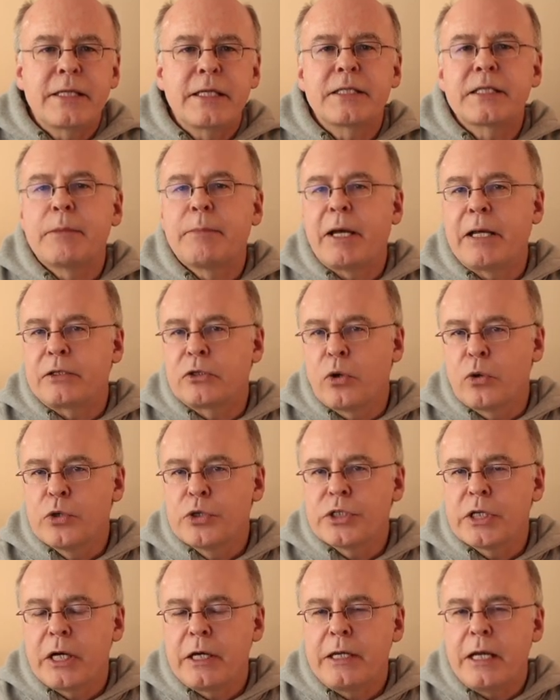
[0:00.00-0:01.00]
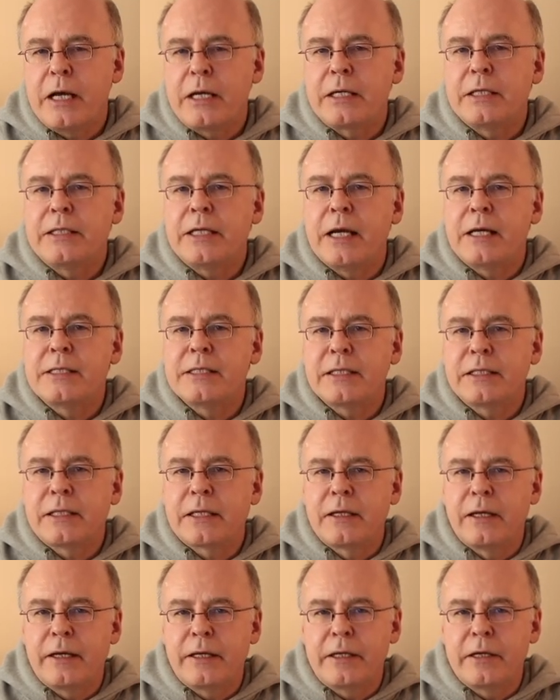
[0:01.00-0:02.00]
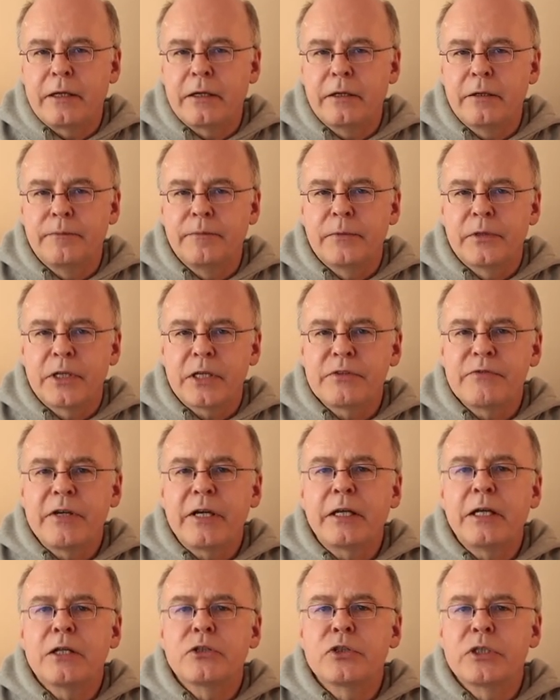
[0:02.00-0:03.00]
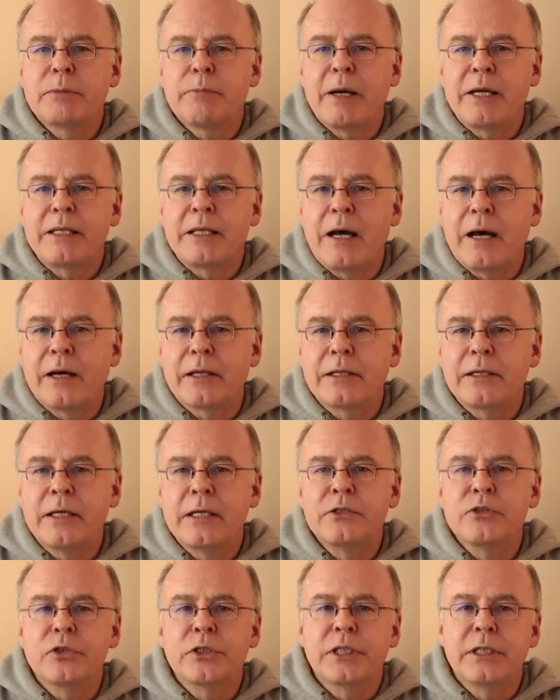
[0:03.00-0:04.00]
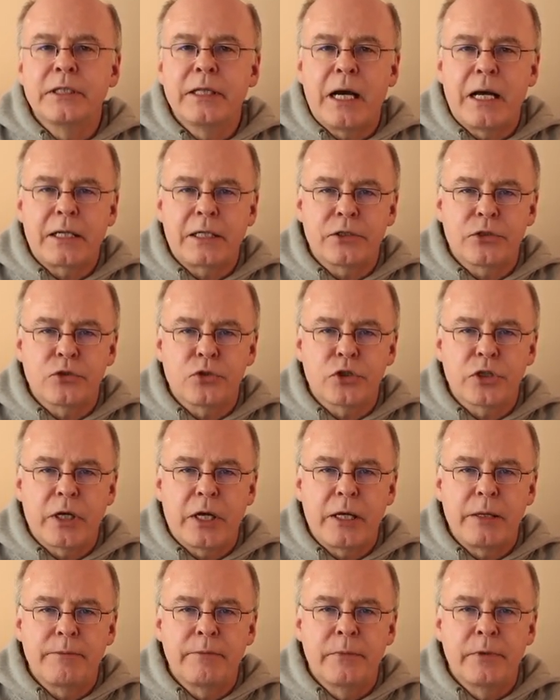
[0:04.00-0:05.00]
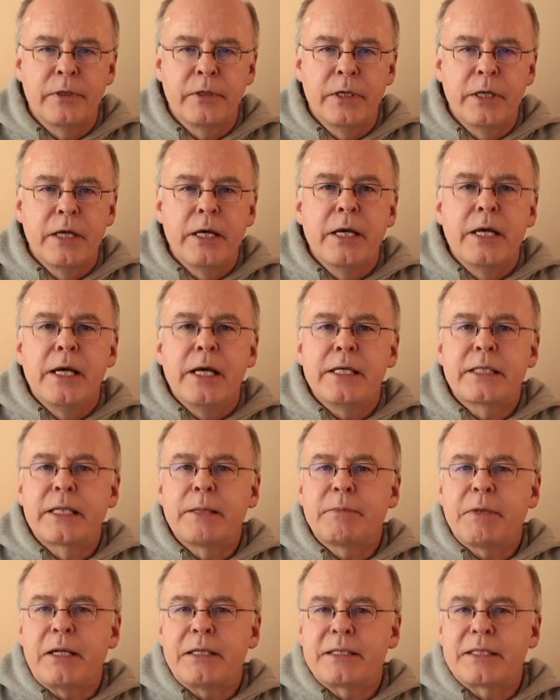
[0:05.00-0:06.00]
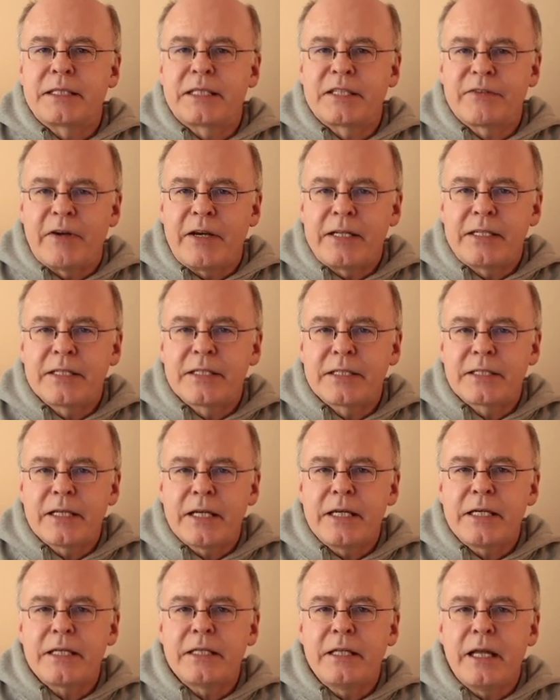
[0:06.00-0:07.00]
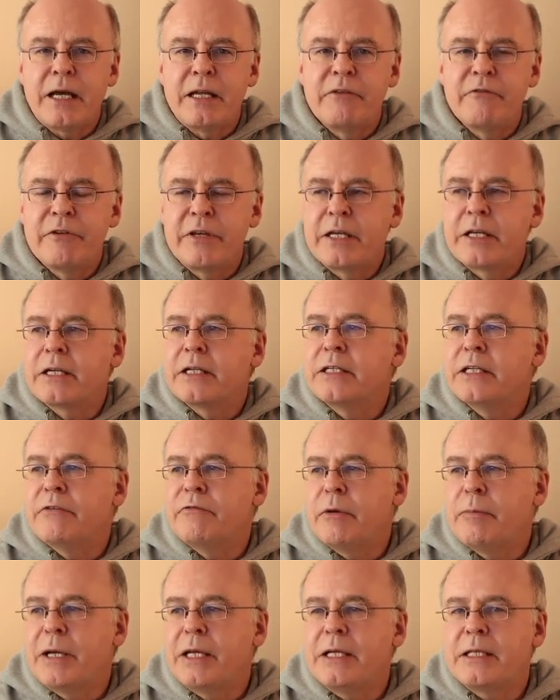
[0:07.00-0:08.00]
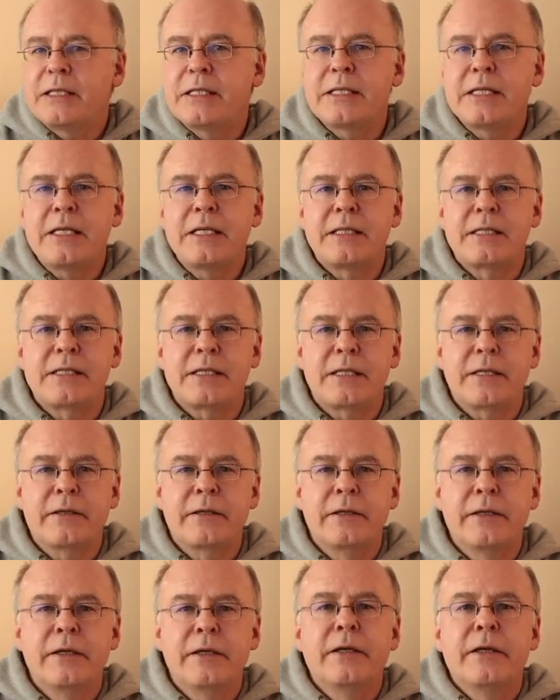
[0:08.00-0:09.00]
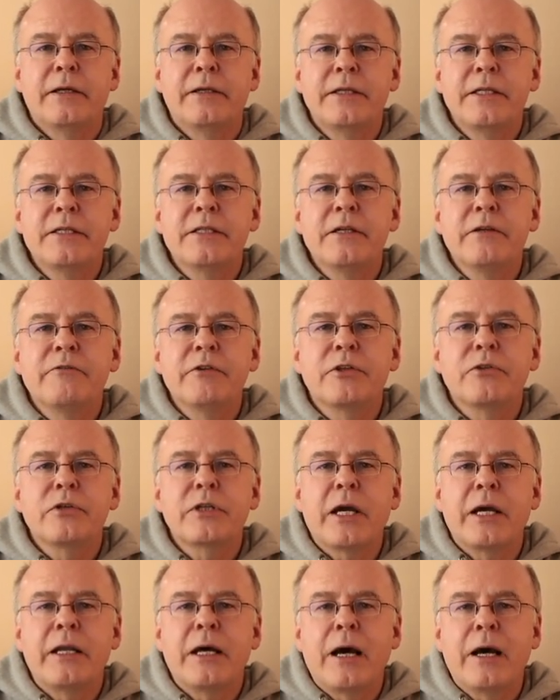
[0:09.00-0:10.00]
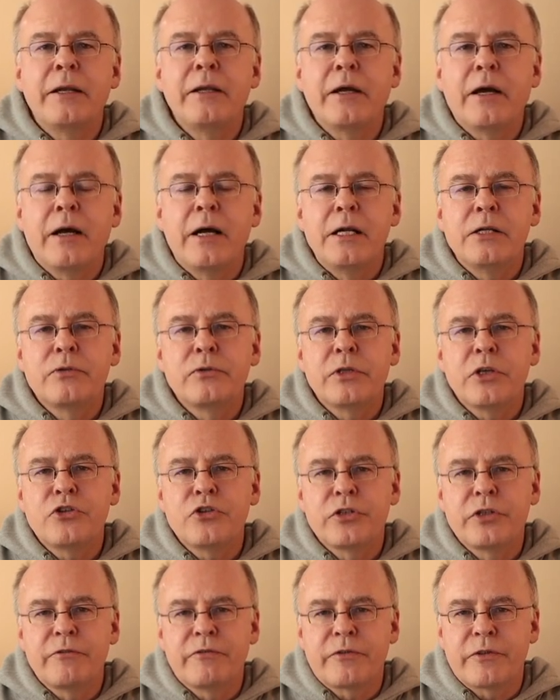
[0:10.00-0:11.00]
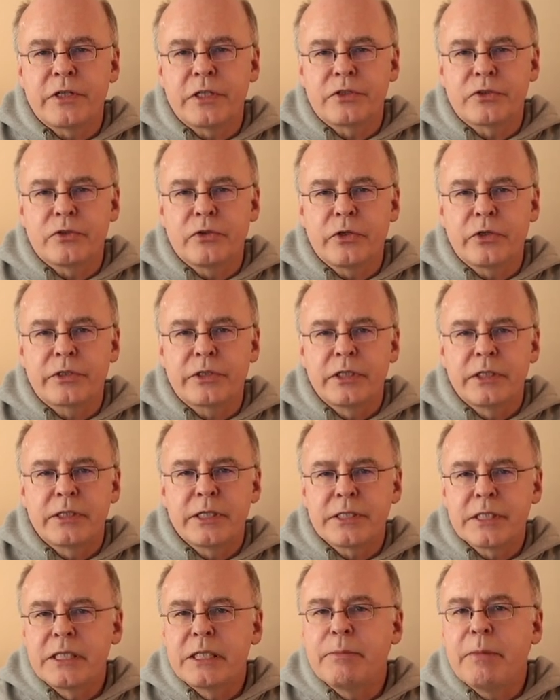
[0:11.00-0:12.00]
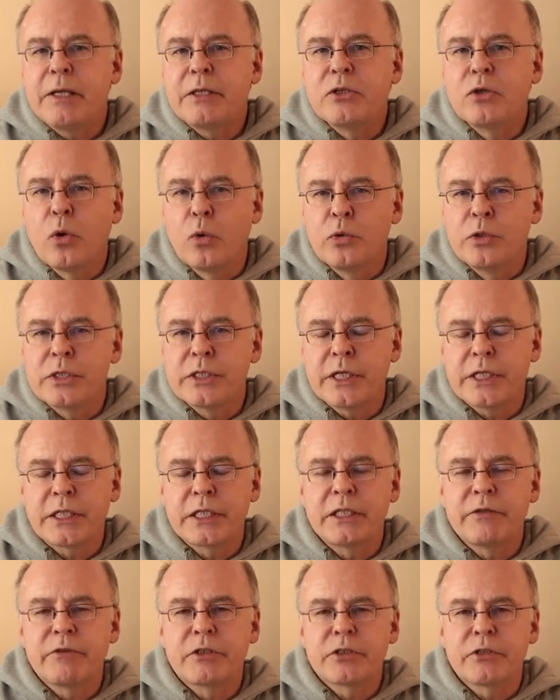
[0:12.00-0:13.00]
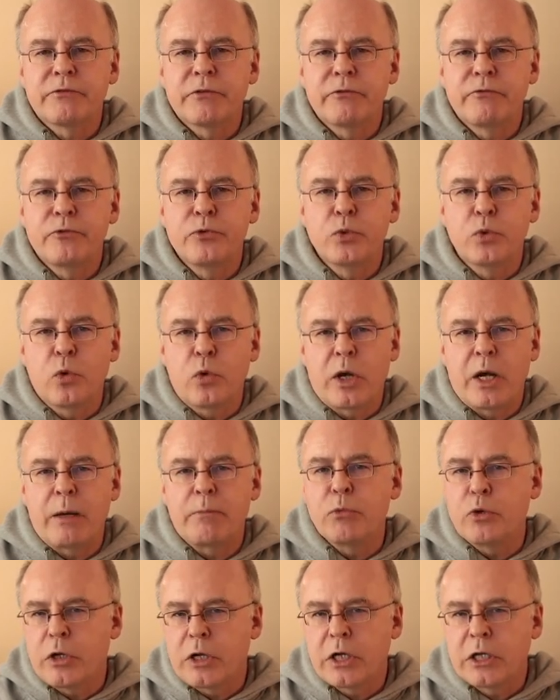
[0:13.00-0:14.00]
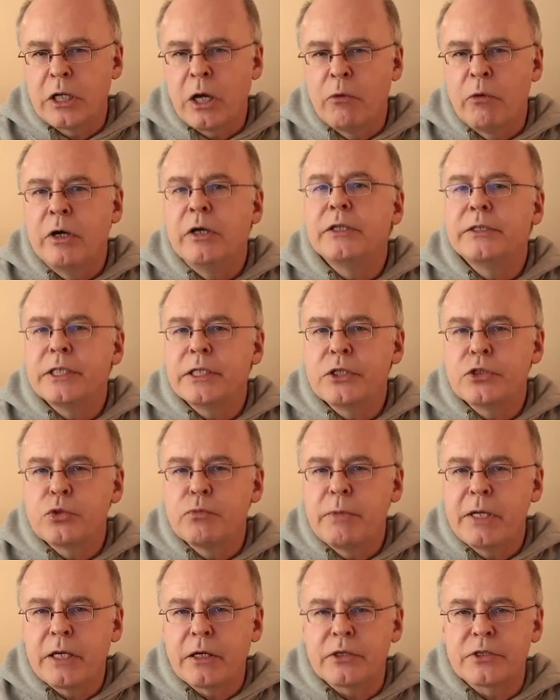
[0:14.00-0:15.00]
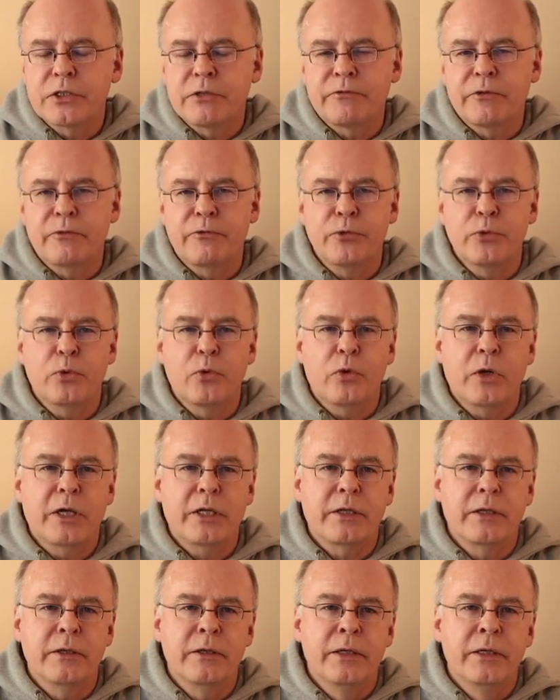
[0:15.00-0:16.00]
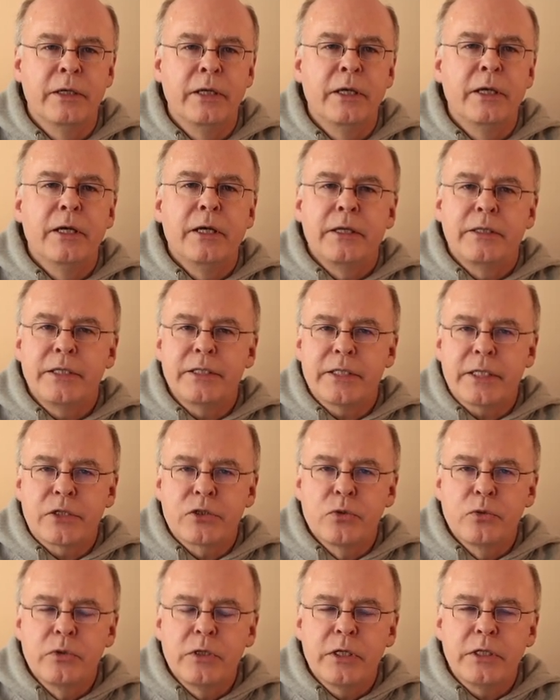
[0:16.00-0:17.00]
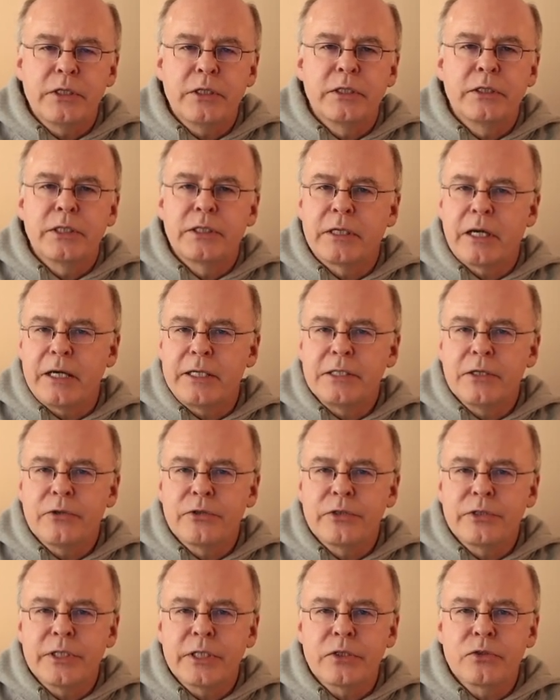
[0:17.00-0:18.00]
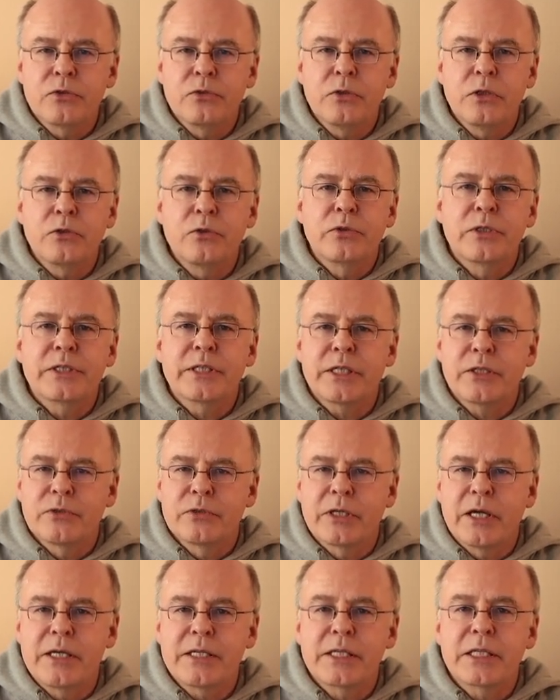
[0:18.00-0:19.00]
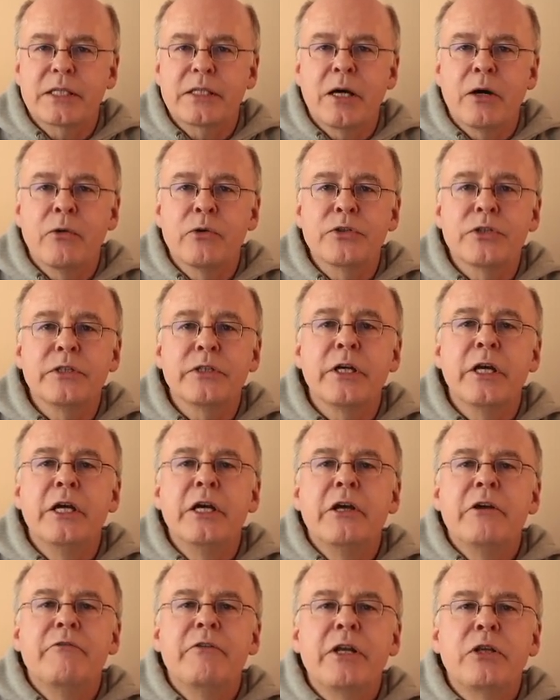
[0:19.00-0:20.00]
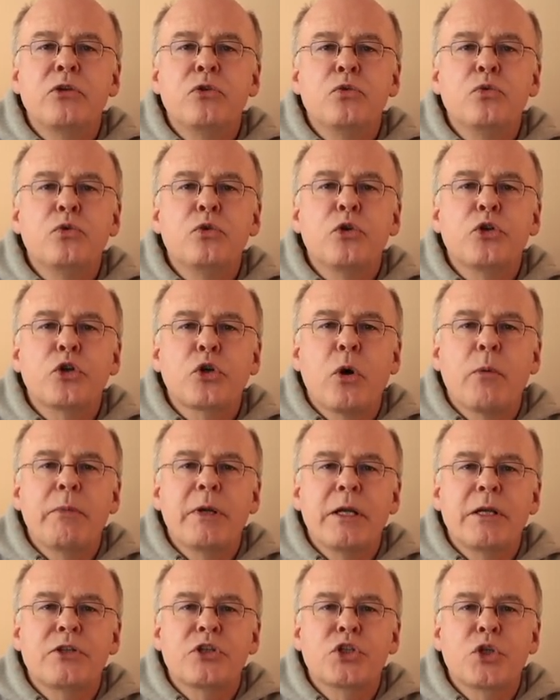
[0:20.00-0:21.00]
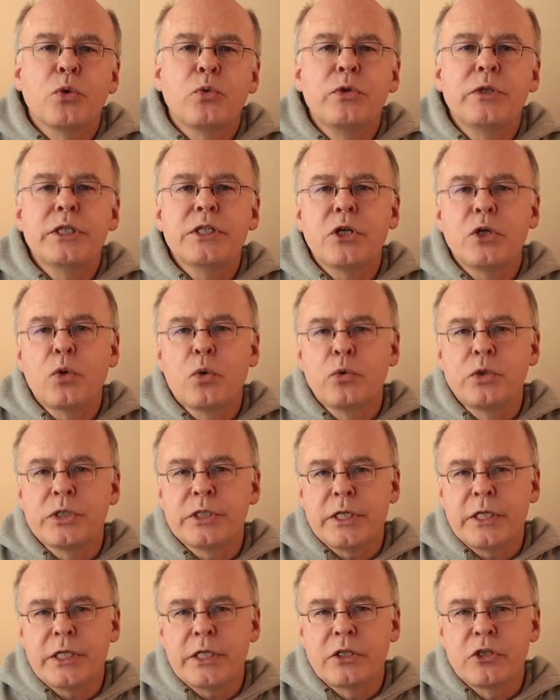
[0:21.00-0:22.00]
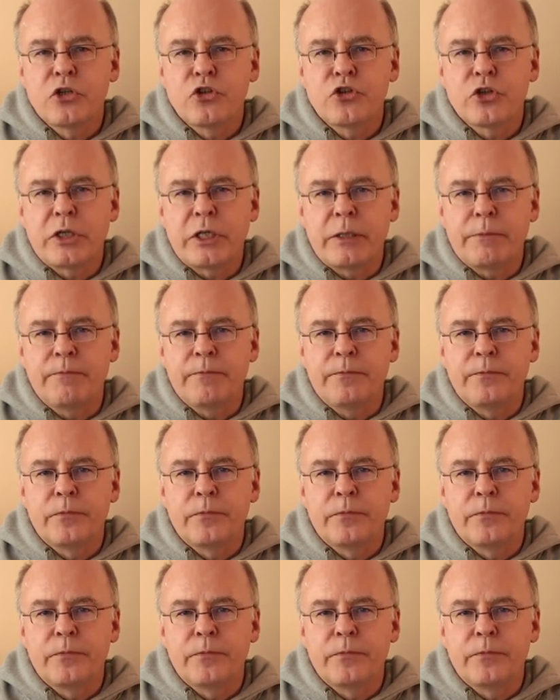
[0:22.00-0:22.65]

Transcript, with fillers: ist dabei ein größerer Nagel, die 1 ein kleinerer. Das wären also die beiden Arten, einen solchen Nagel zu schreiben. Es gibt als zweites Zeichen einen Winkel, den wir bei der 10 sehen. Dieser wird durch eine andere Haltung des Stifts erzeugt. Das sind die beiden Grundzeichen, die wir zur Verfügung haben, oder genauer, die die Sumerer zur Verfügung hatten. Die 600, die 3600 und die 36000 werden nun durch Kombinationen dieser Grundzeichen geschrieben.